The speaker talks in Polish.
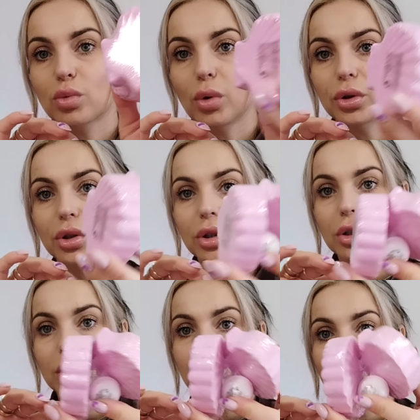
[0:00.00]
zł,
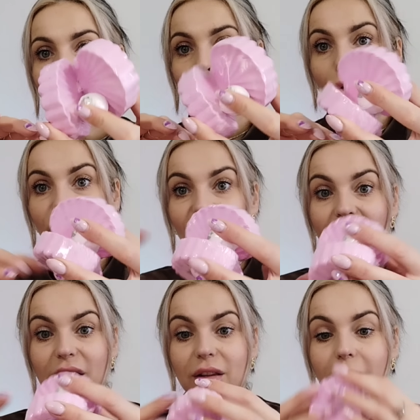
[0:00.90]
no to
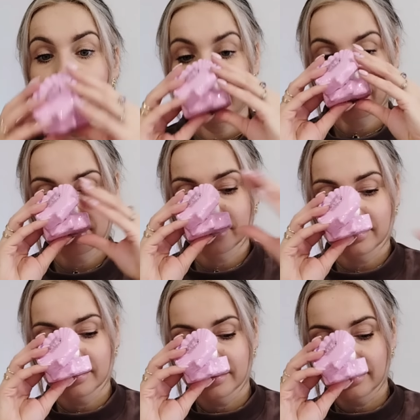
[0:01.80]
fajnie.
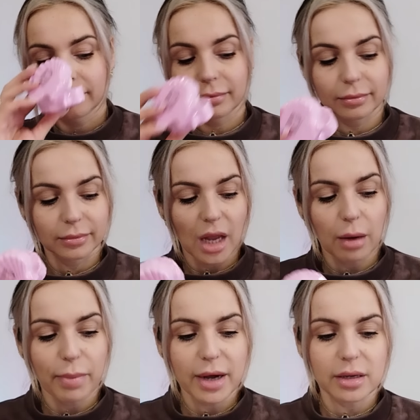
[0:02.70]
Mm,
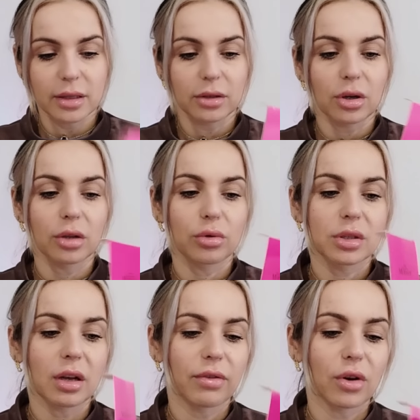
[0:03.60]
jak pachnie tak trochę
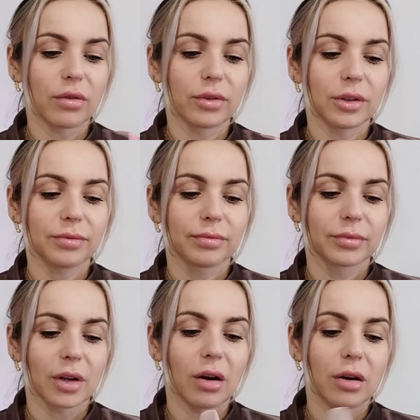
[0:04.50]
truskawkowo.
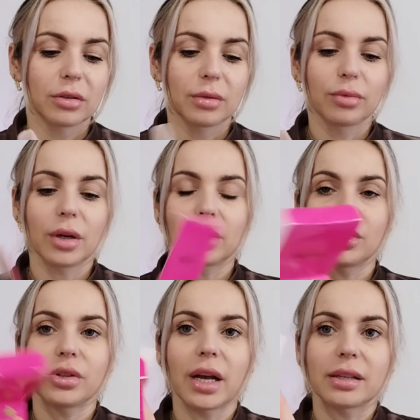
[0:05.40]
O, to było
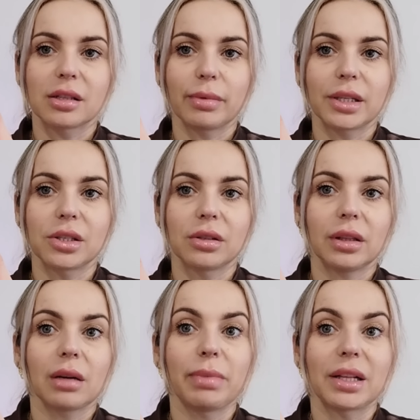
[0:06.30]
jakoś tak, zobaczcie, no ja
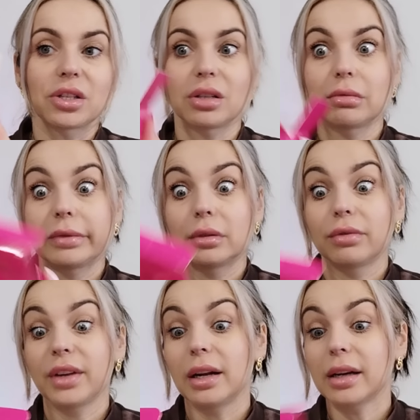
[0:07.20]
tak patrzę, no
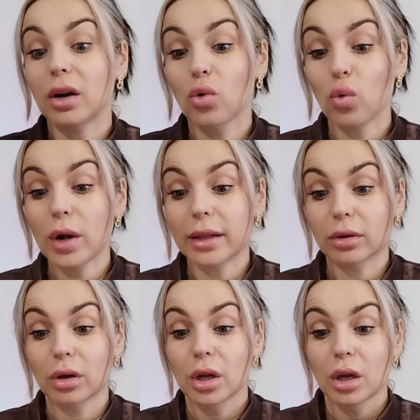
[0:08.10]
wielka kula, no